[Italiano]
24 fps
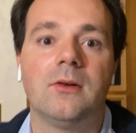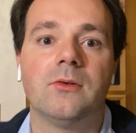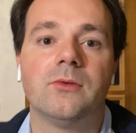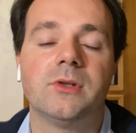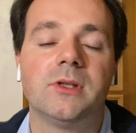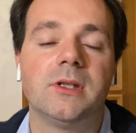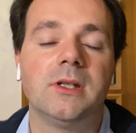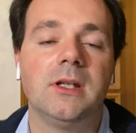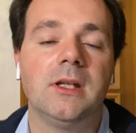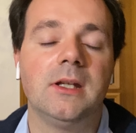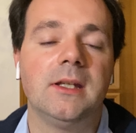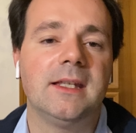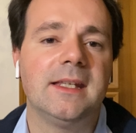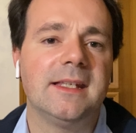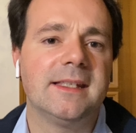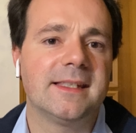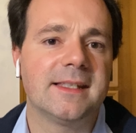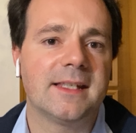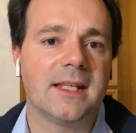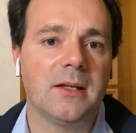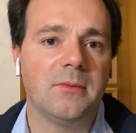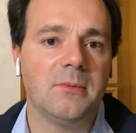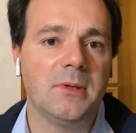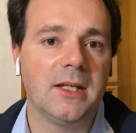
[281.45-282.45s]
così
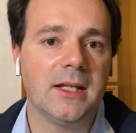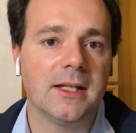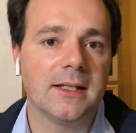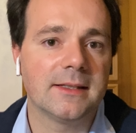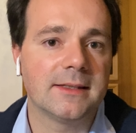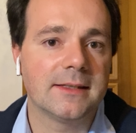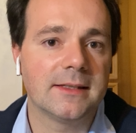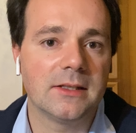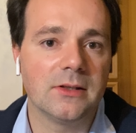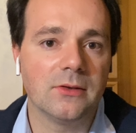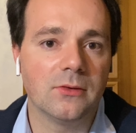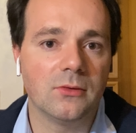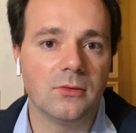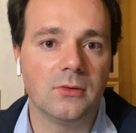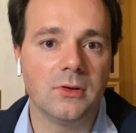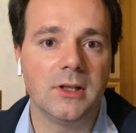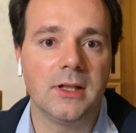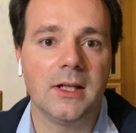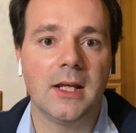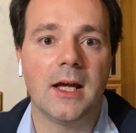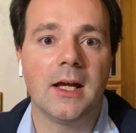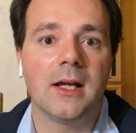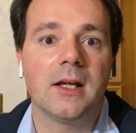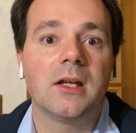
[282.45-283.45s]

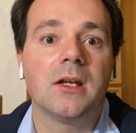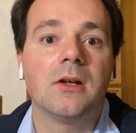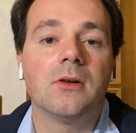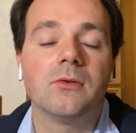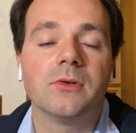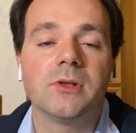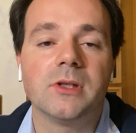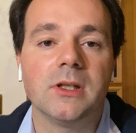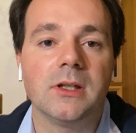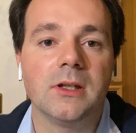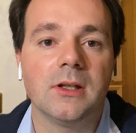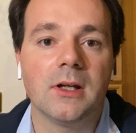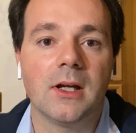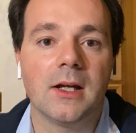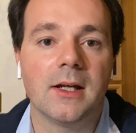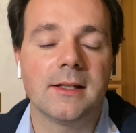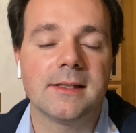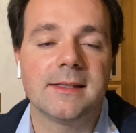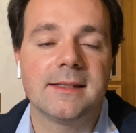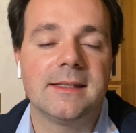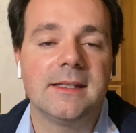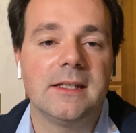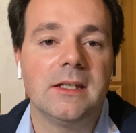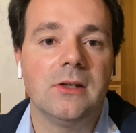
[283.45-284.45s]
discriminazioni anche così a
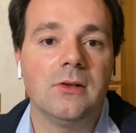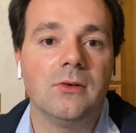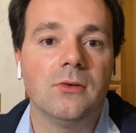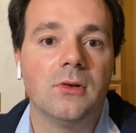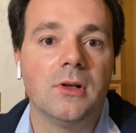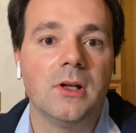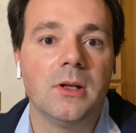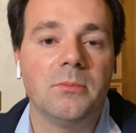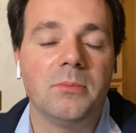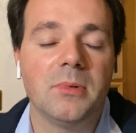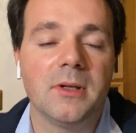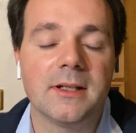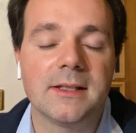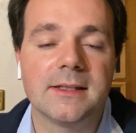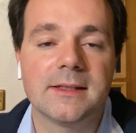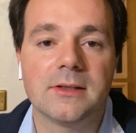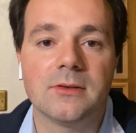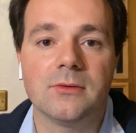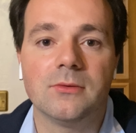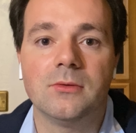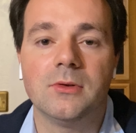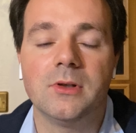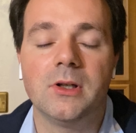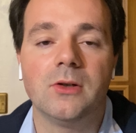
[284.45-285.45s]
singole
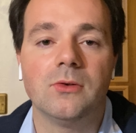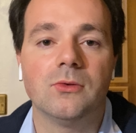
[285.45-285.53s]
persone,